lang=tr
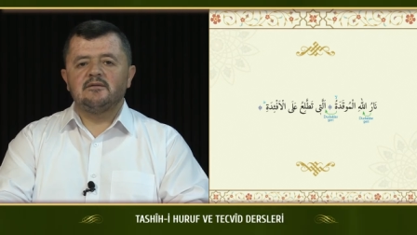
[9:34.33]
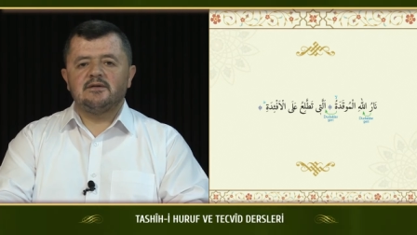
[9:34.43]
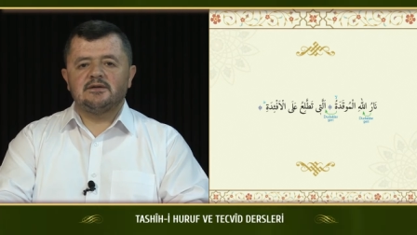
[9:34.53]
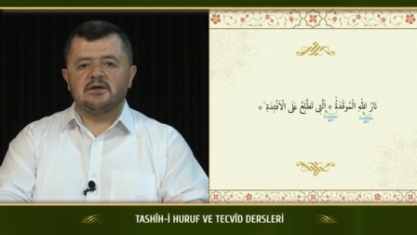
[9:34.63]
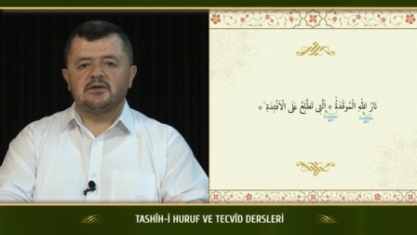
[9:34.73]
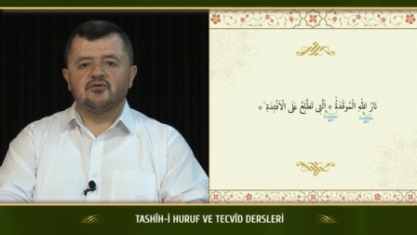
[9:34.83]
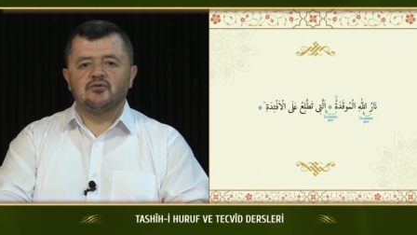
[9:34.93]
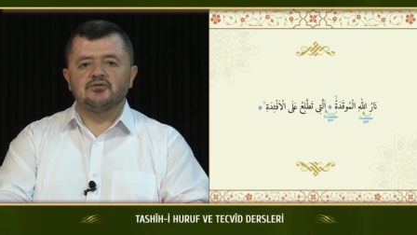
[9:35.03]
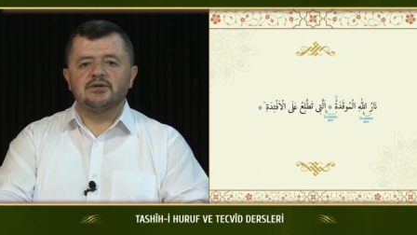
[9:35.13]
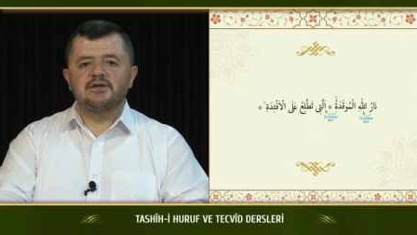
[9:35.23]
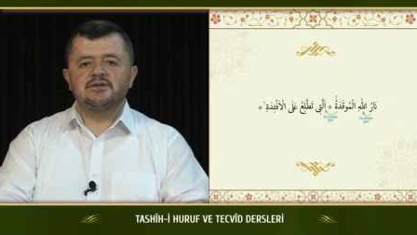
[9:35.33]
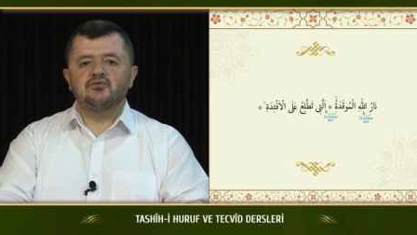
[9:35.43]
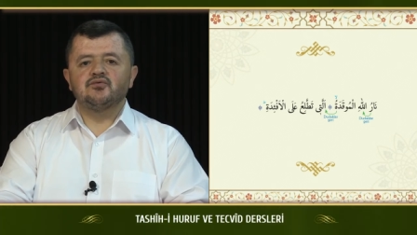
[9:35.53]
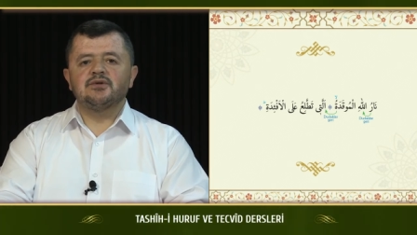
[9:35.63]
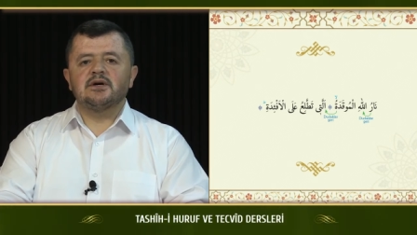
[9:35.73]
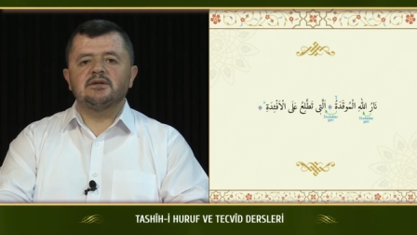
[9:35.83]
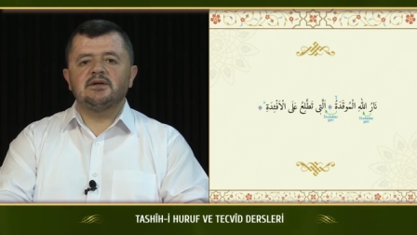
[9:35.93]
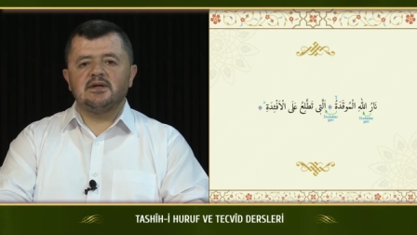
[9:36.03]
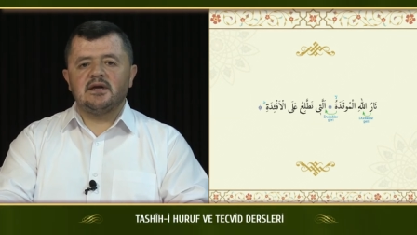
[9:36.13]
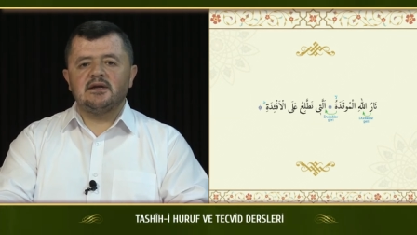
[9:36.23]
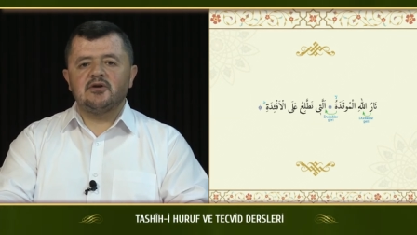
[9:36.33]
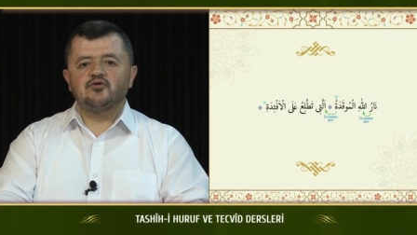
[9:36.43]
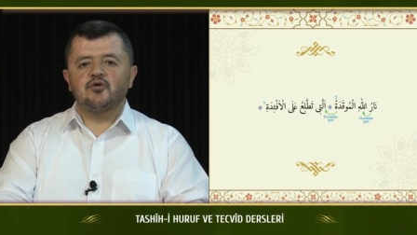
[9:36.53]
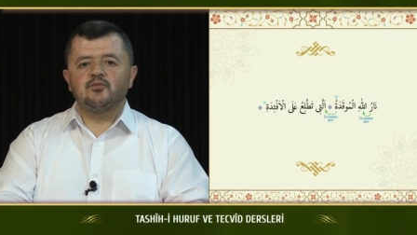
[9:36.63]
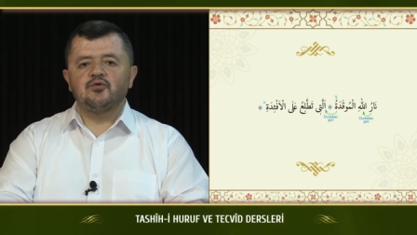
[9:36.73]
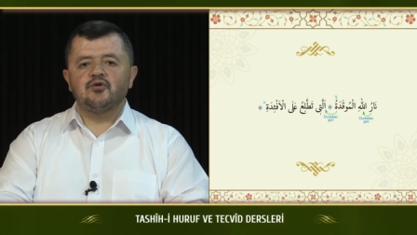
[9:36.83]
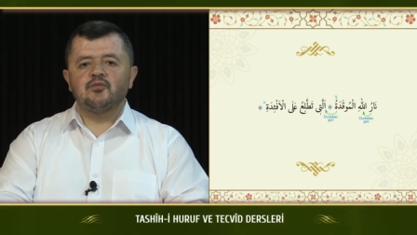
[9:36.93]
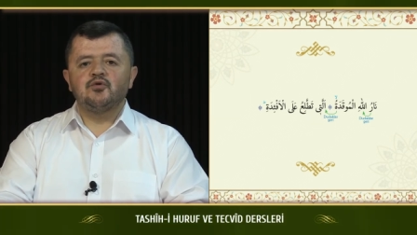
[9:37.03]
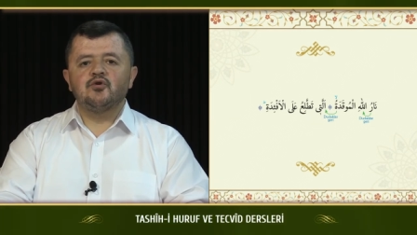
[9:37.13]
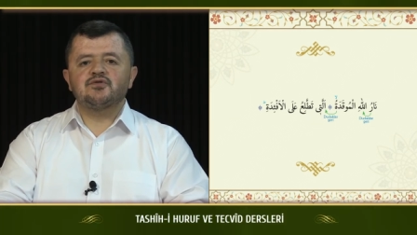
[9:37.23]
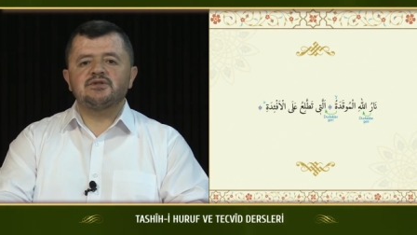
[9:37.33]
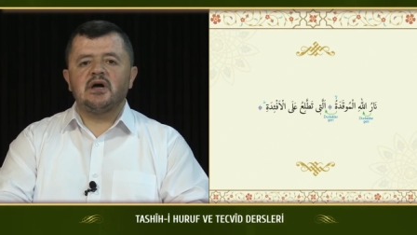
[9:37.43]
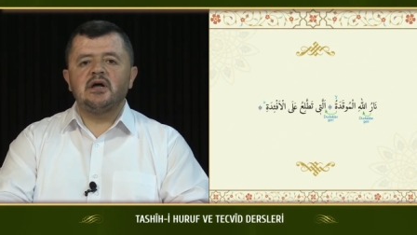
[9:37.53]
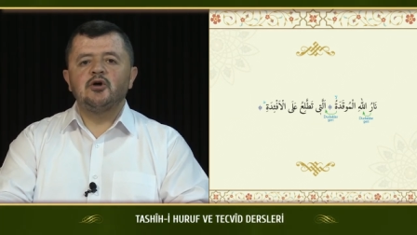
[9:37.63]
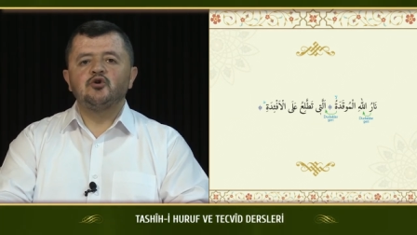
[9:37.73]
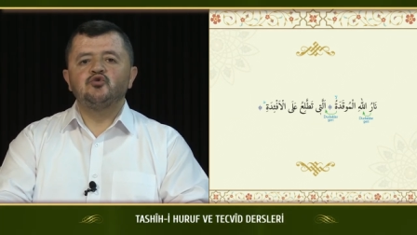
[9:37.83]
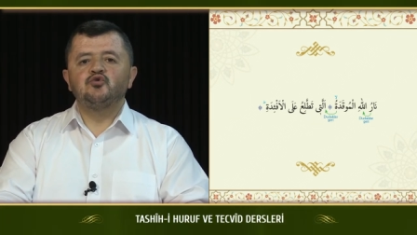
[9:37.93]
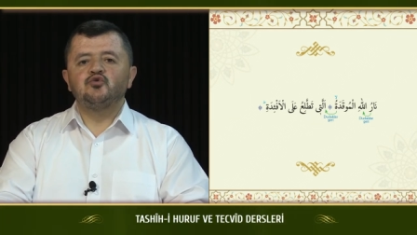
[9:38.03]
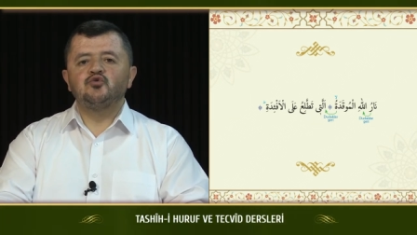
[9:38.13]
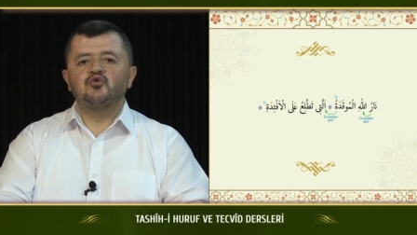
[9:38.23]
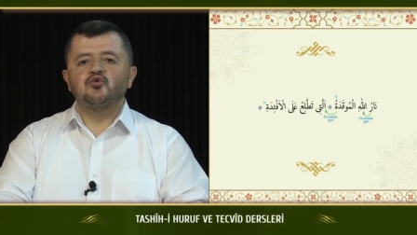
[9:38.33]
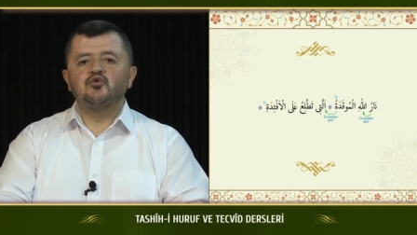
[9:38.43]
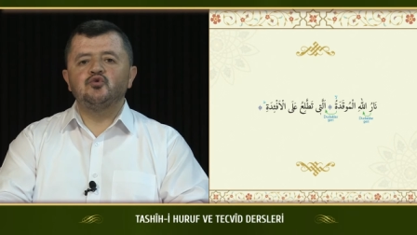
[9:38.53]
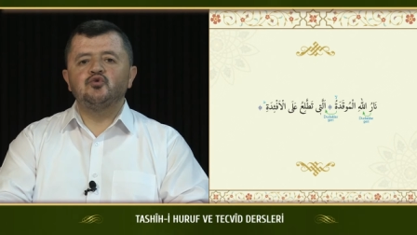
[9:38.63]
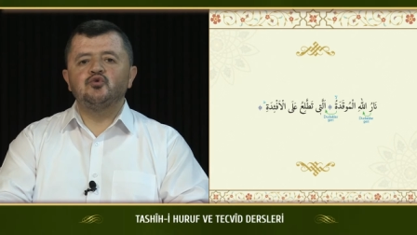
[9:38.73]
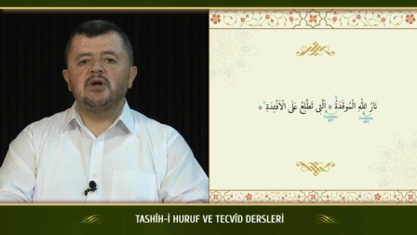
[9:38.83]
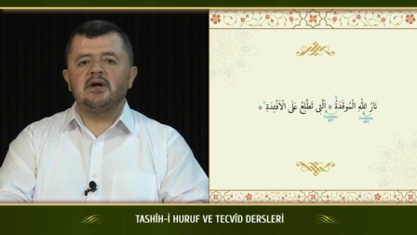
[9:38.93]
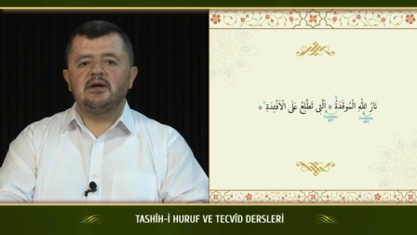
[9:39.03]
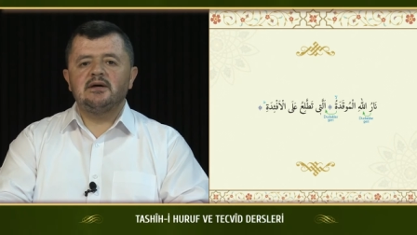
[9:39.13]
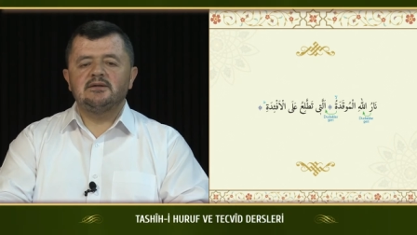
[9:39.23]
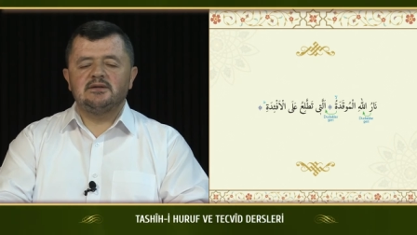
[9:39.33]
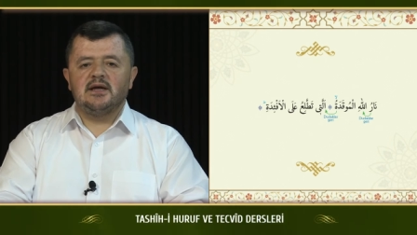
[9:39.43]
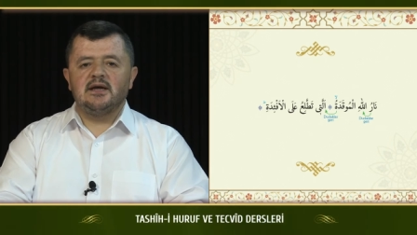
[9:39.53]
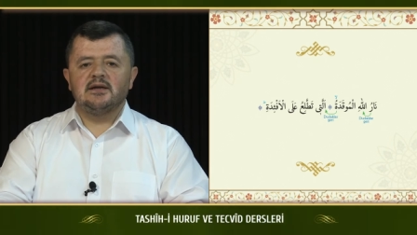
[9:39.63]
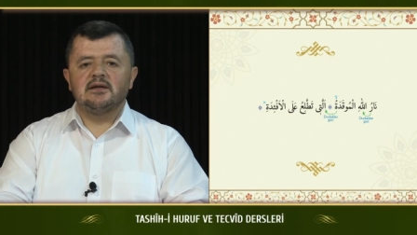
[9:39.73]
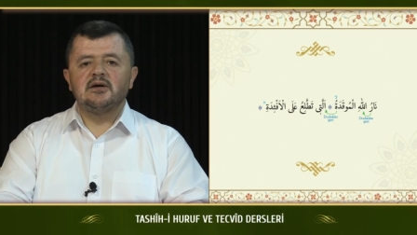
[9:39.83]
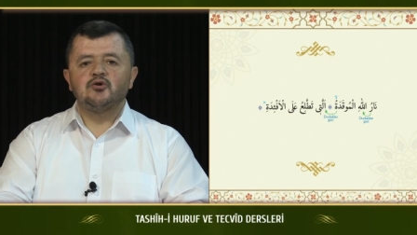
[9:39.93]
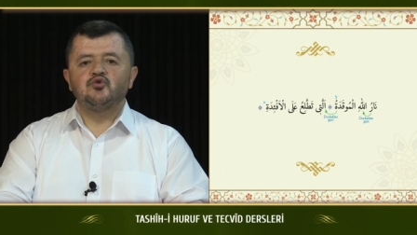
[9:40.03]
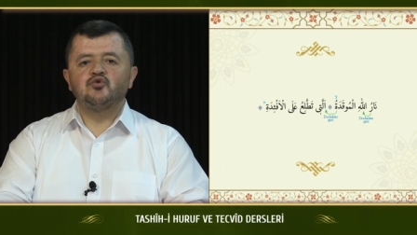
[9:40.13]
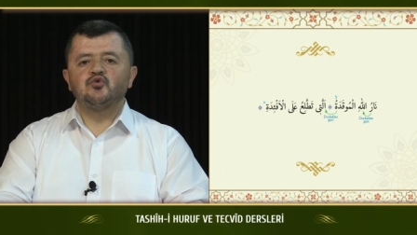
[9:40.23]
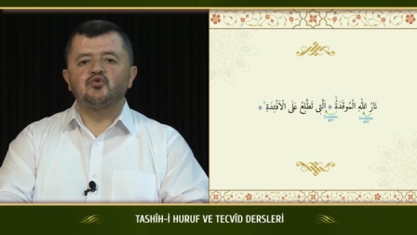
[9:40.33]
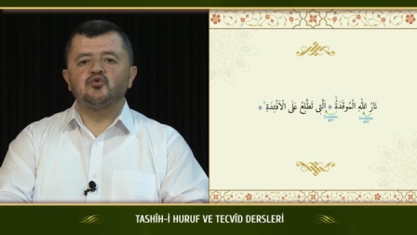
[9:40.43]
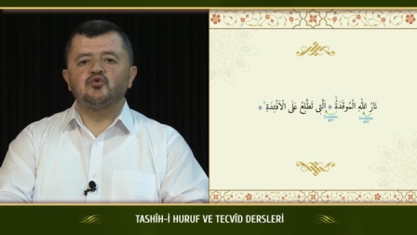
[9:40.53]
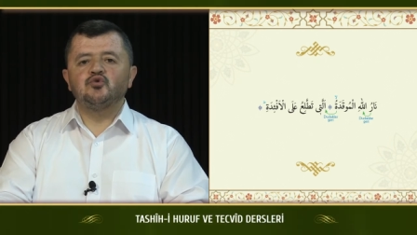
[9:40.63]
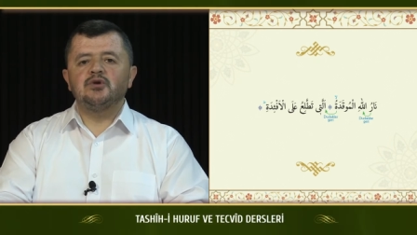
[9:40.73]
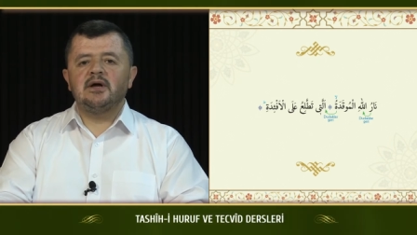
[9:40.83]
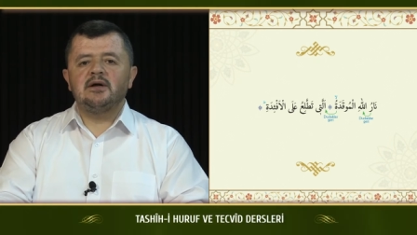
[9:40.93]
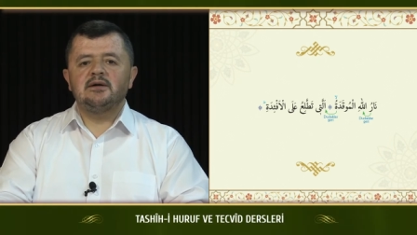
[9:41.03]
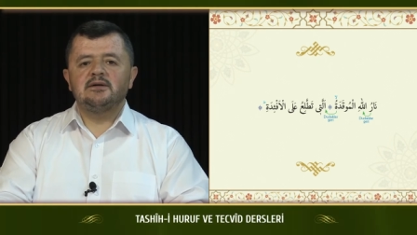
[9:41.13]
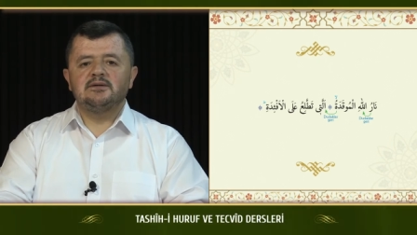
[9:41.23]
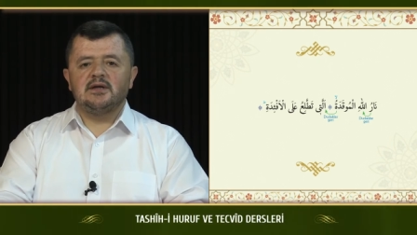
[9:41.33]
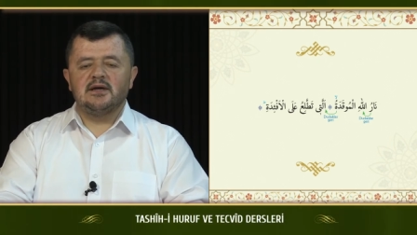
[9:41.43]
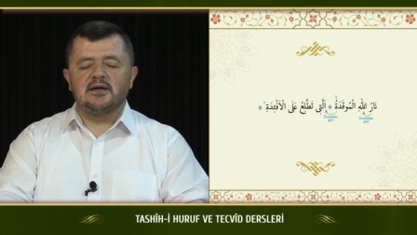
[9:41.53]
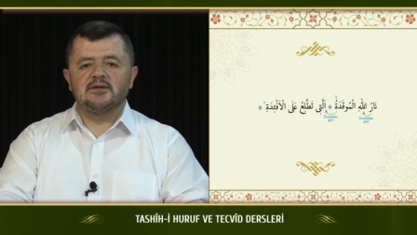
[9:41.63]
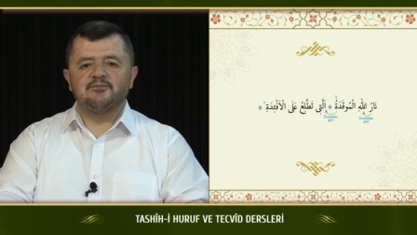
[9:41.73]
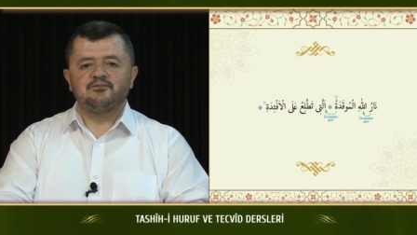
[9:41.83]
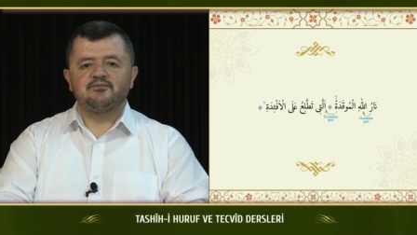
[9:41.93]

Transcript: Fethalı olduğu için dudakları geriye topluyorum yoksa tulle değil. Tulle değil.